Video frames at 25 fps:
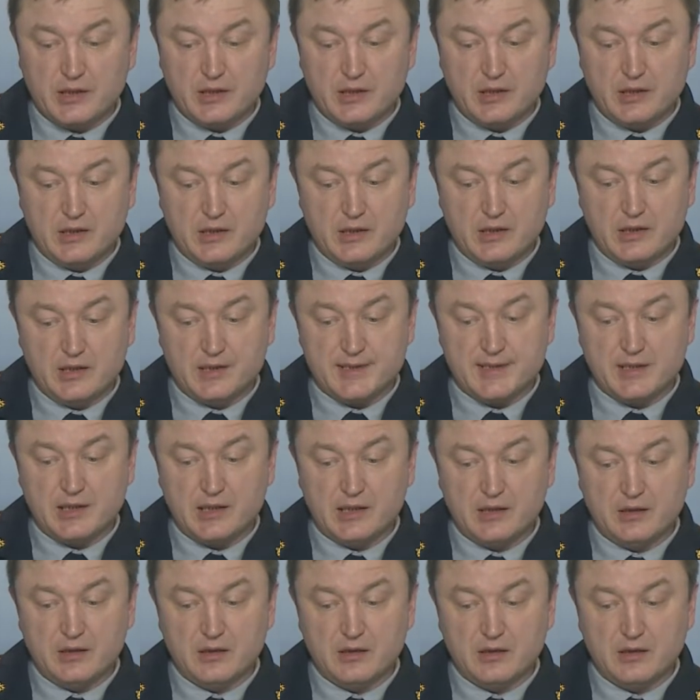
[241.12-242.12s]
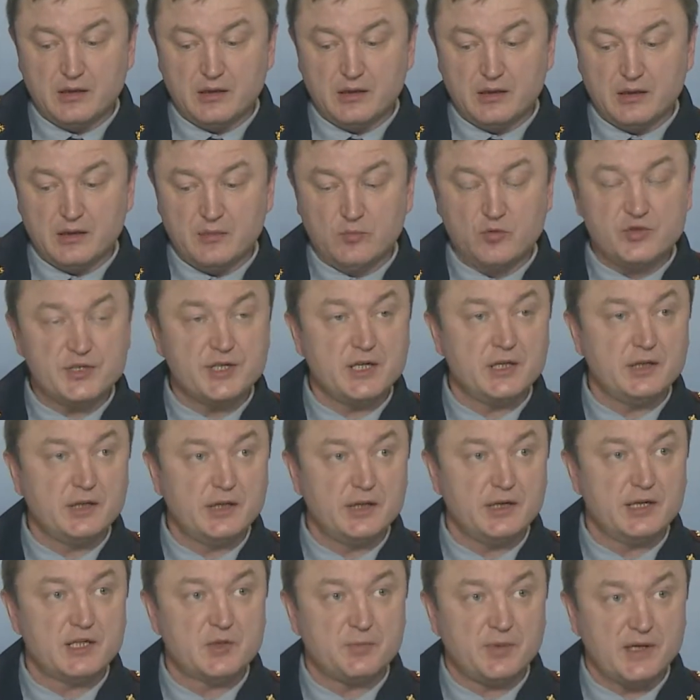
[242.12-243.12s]
э, стал э,
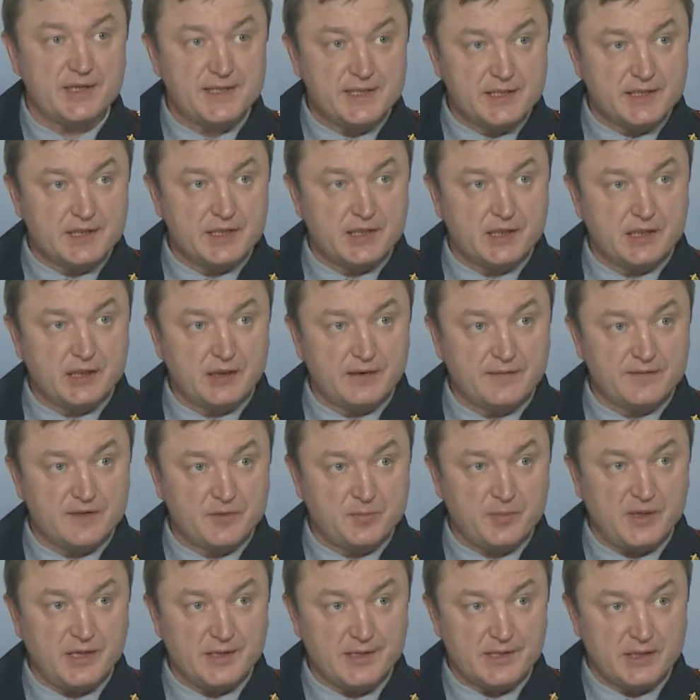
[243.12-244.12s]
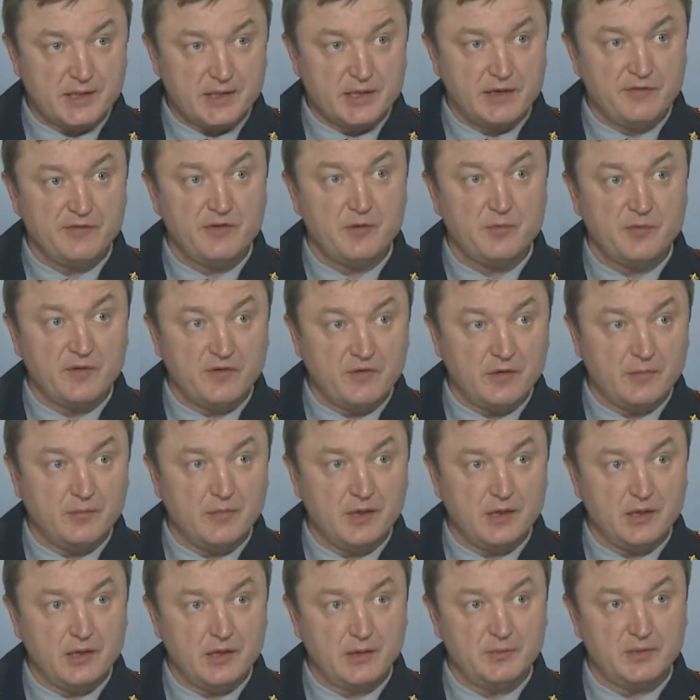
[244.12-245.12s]
музейная экспозиция в Спасо-Ефимевом
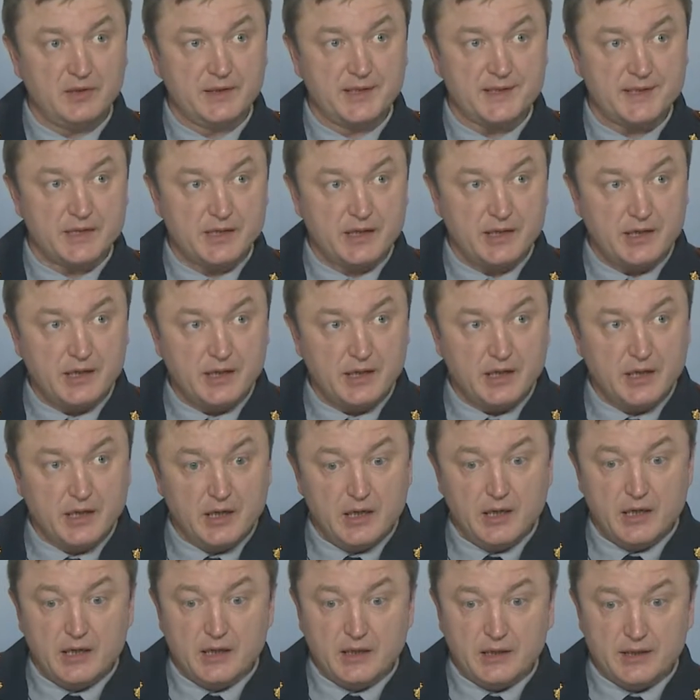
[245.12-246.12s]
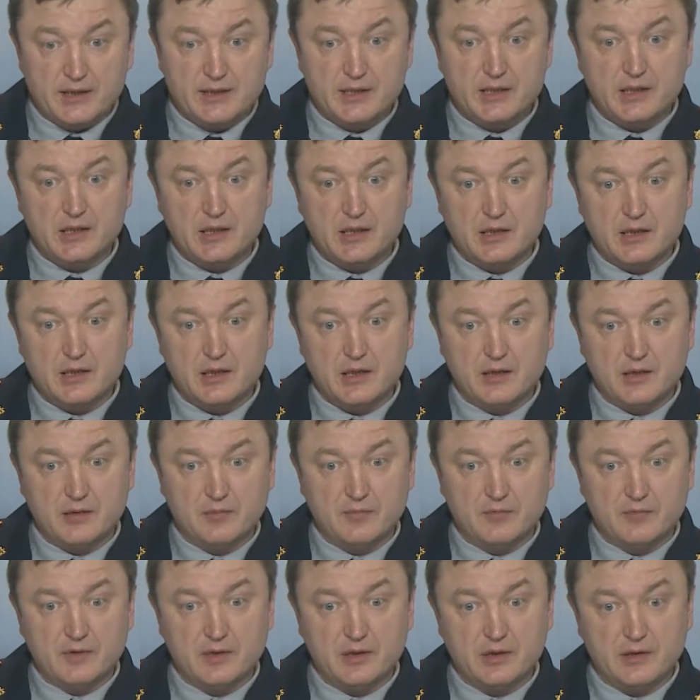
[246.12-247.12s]
э, монастыре, где
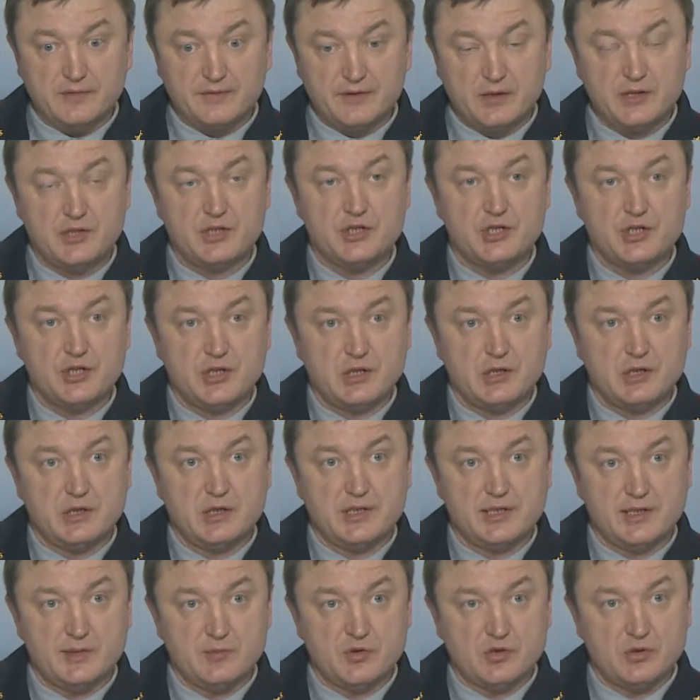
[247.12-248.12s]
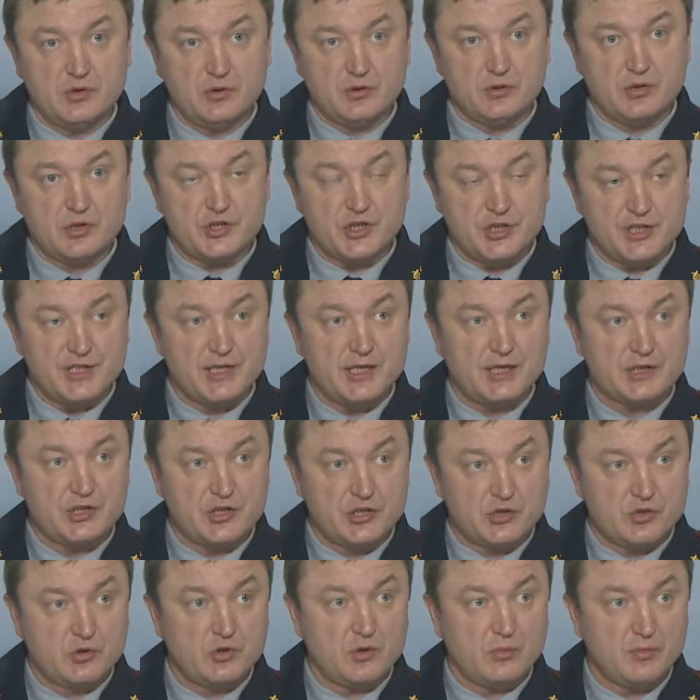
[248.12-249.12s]
в
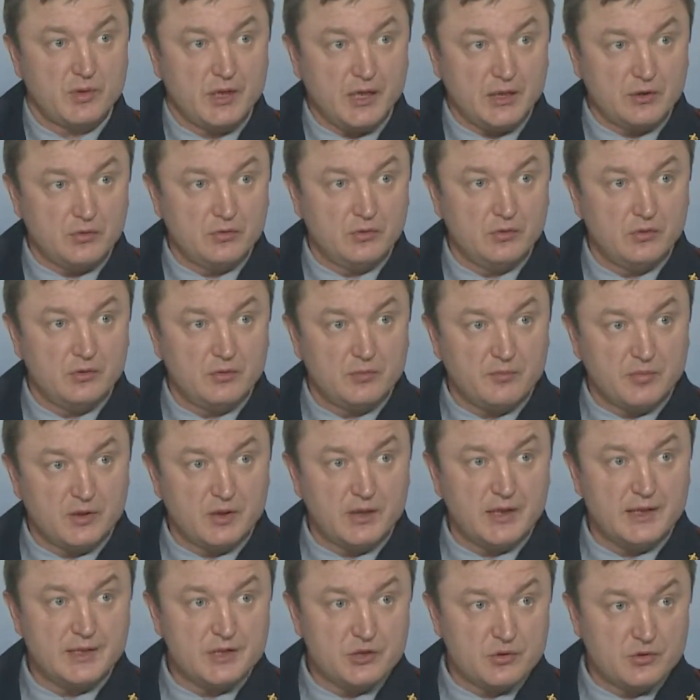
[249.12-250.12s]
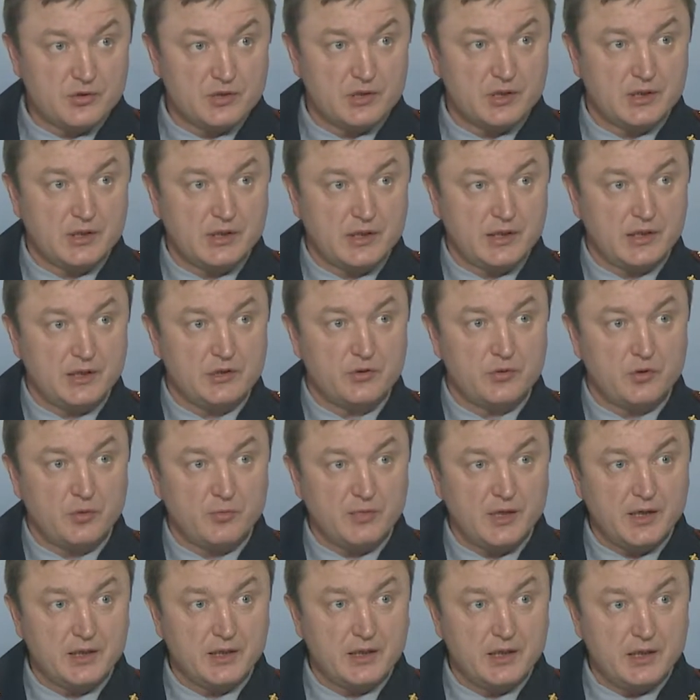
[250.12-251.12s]
1766 году была создана
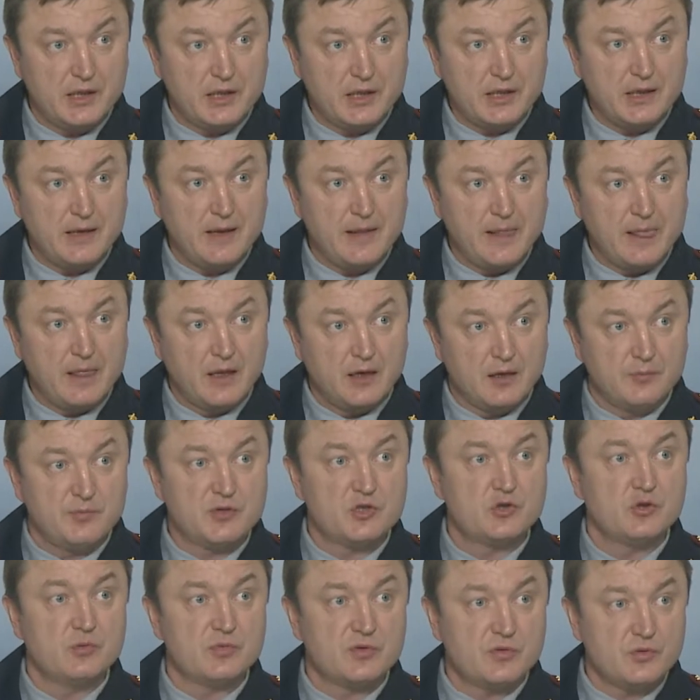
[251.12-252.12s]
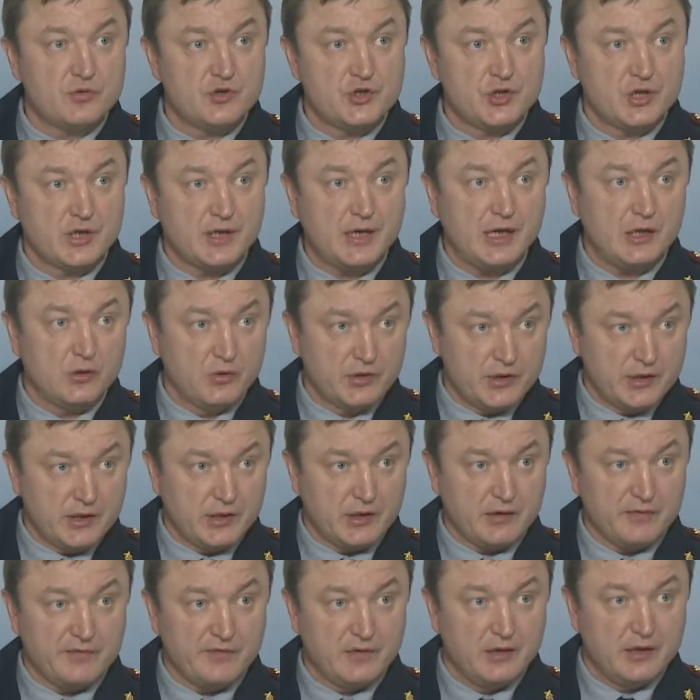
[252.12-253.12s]
тюрьма для безумствующих
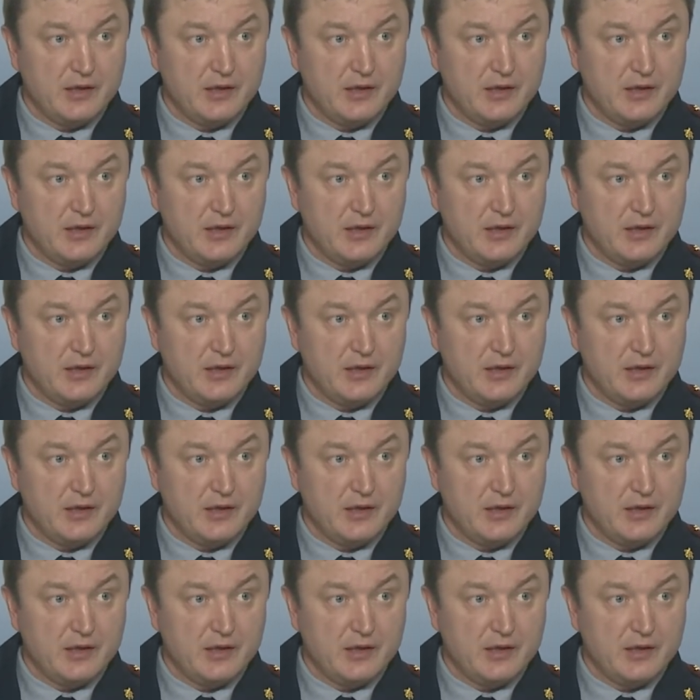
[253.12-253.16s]
колодников.